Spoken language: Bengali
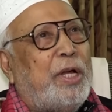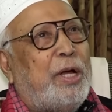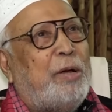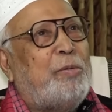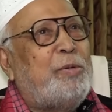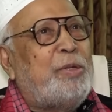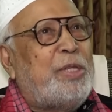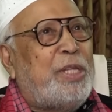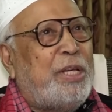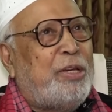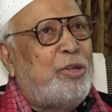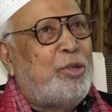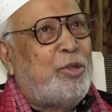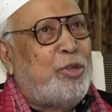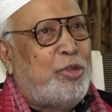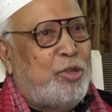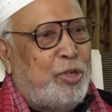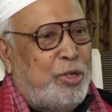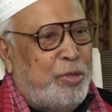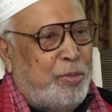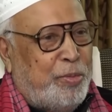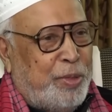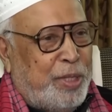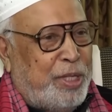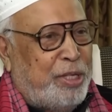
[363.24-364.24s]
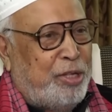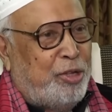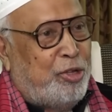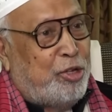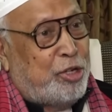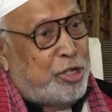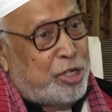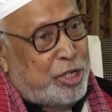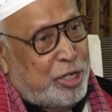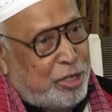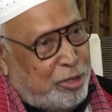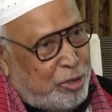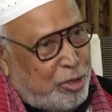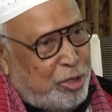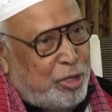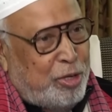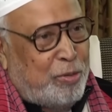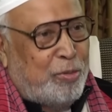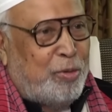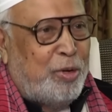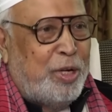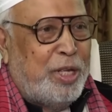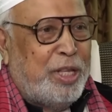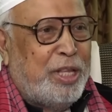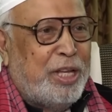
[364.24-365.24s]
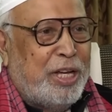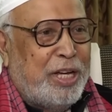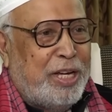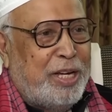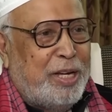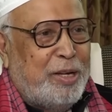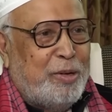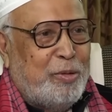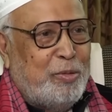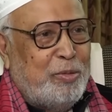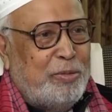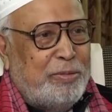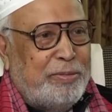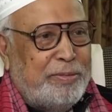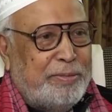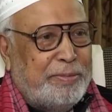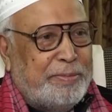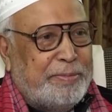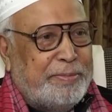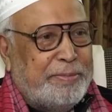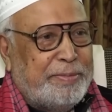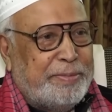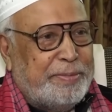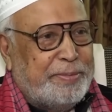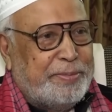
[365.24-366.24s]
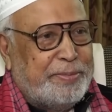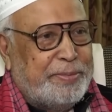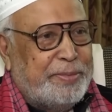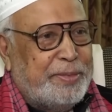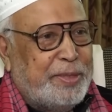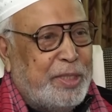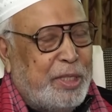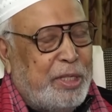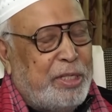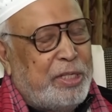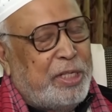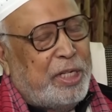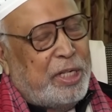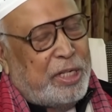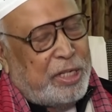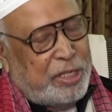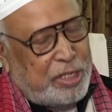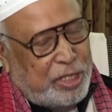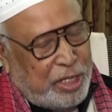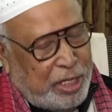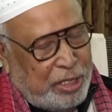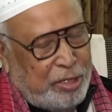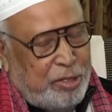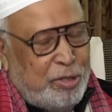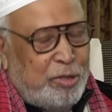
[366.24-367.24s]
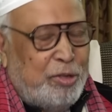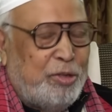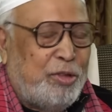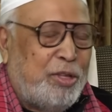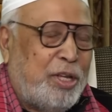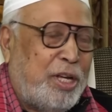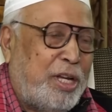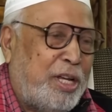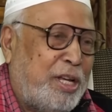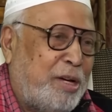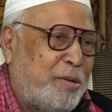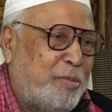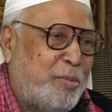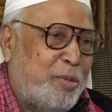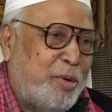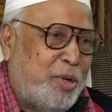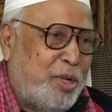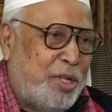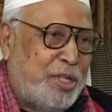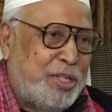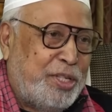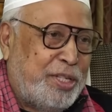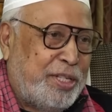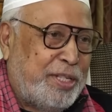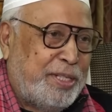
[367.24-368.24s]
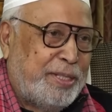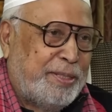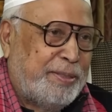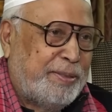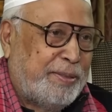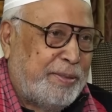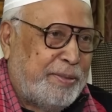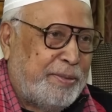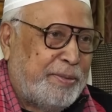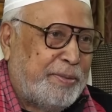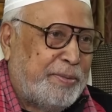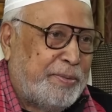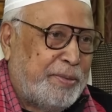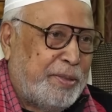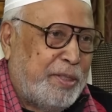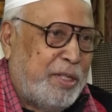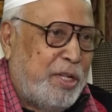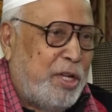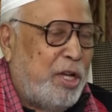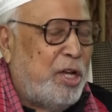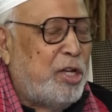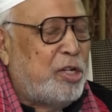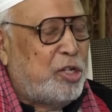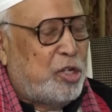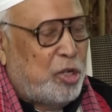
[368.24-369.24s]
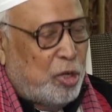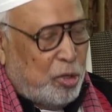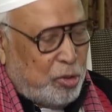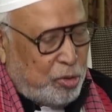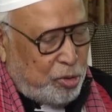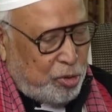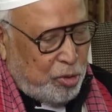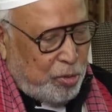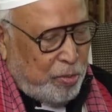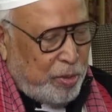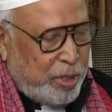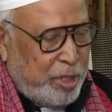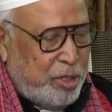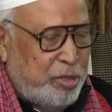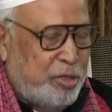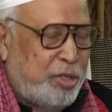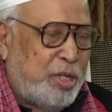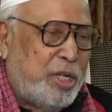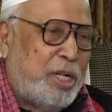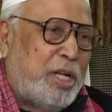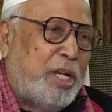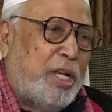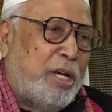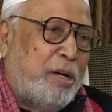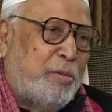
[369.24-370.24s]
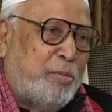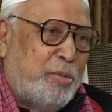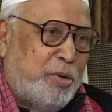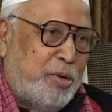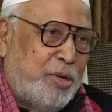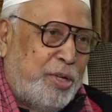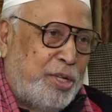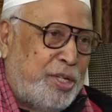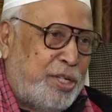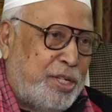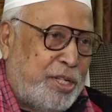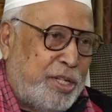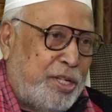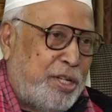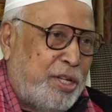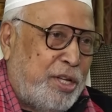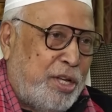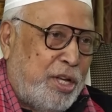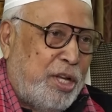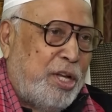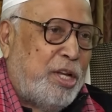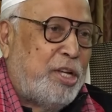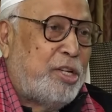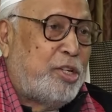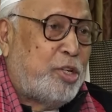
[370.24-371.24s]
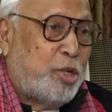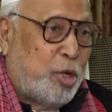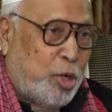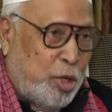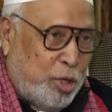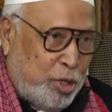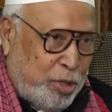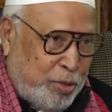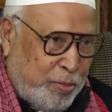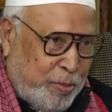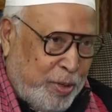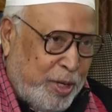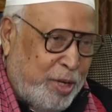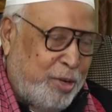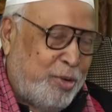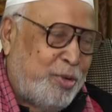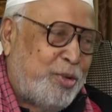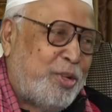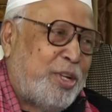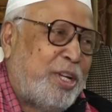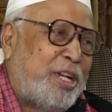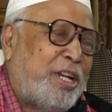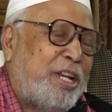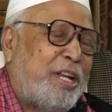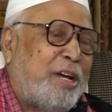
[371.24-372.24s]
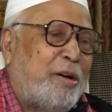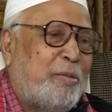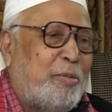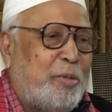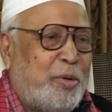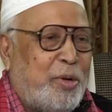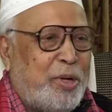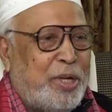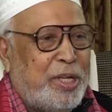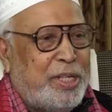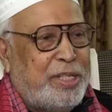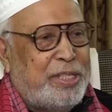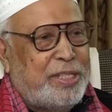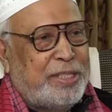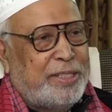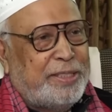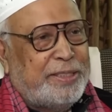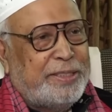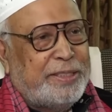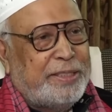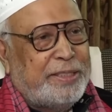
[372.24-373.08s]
আমি দিগন্ত টিভিতে দশটা কথা বলে থাকলেও সেটা স্বাধীনতার লাভ হয়েছে শক্ত মানুষের লাভ হয়েছে সৎ মানুষের লাভ হয়েছে